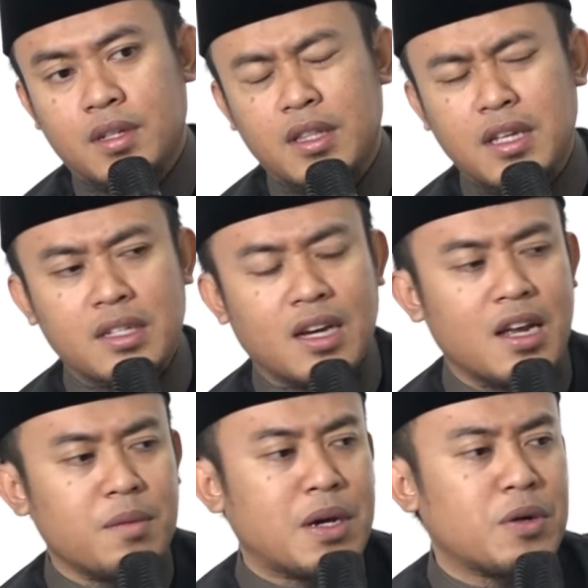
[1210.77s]
Kita
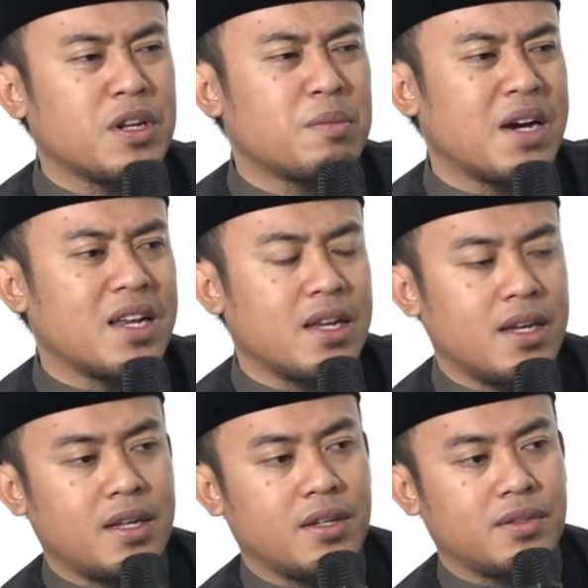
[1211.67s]
sekarang baru nifat
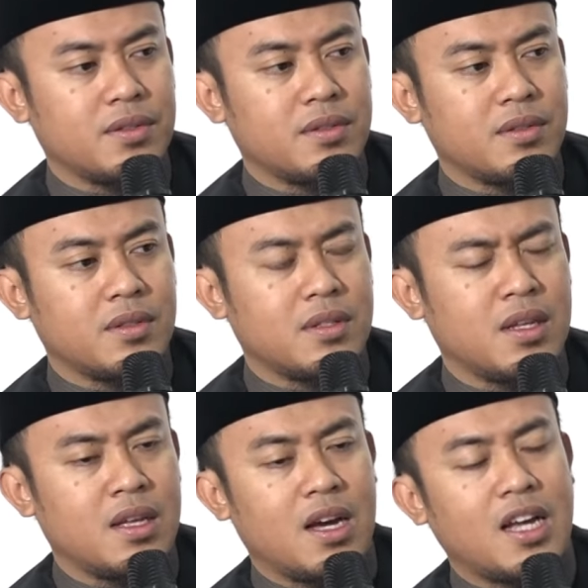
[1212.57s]

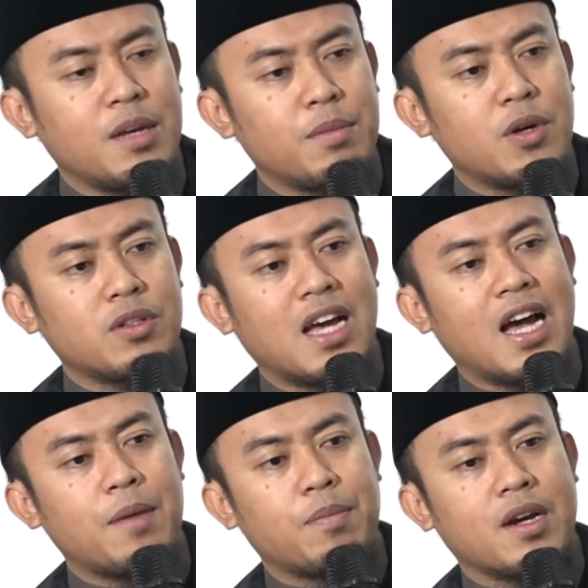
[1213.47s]
hanya baru
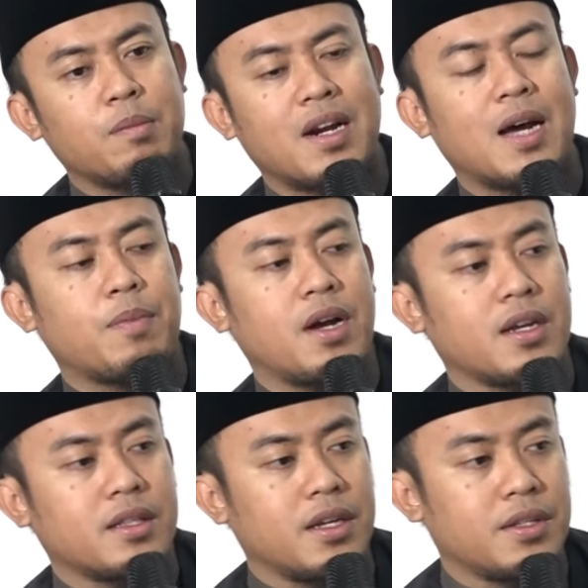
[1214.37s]
tahap keberapa
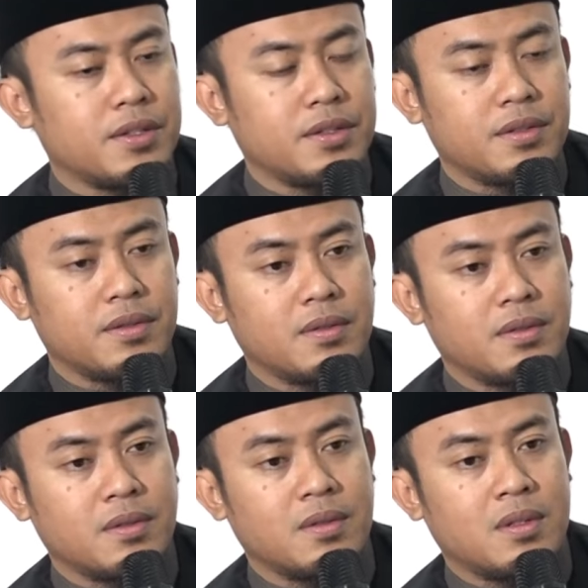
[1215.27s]
kita itu.
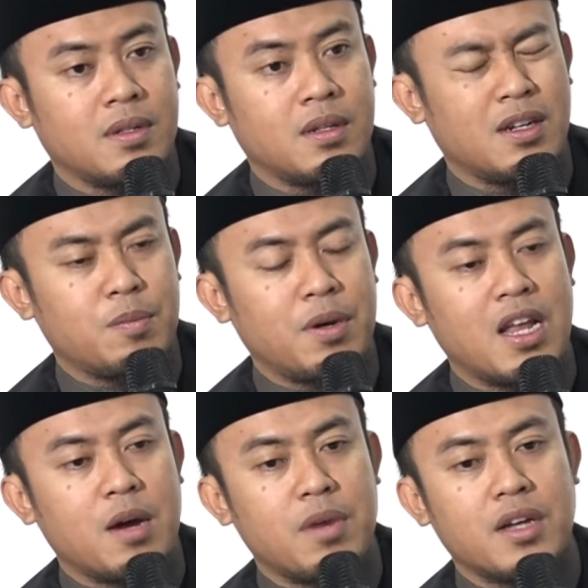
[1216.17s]
Di
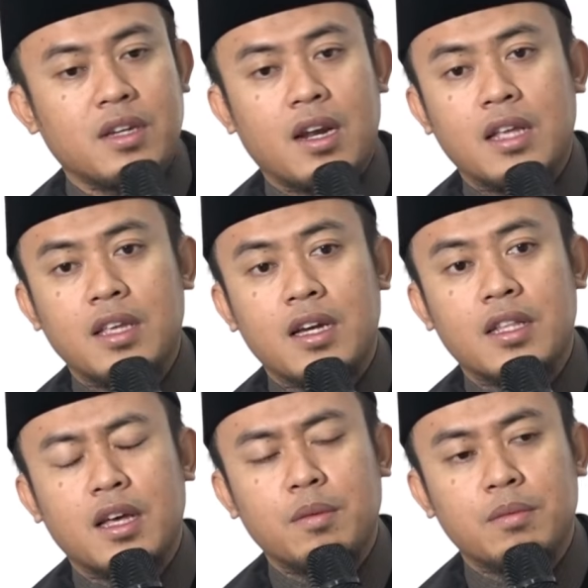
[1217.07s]
padang masalah aja
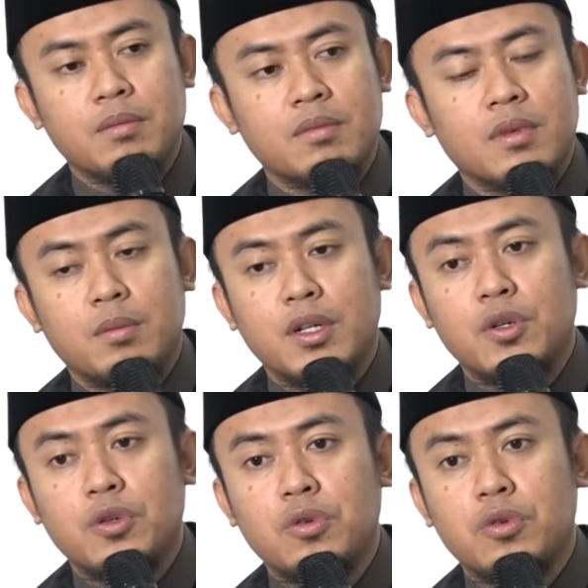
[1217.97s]
kita
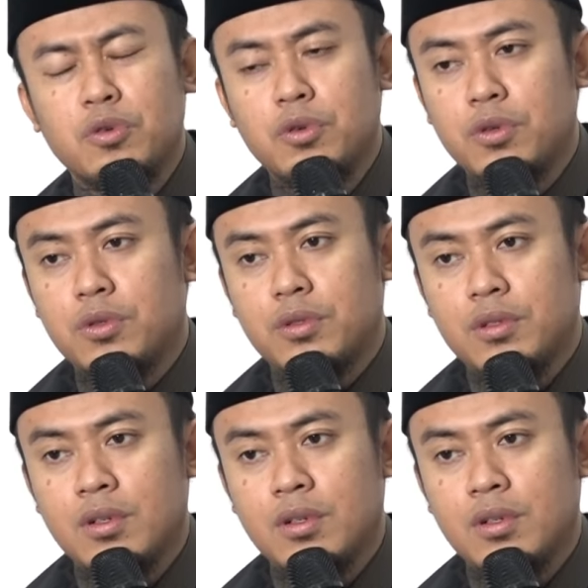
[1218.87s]
menunggu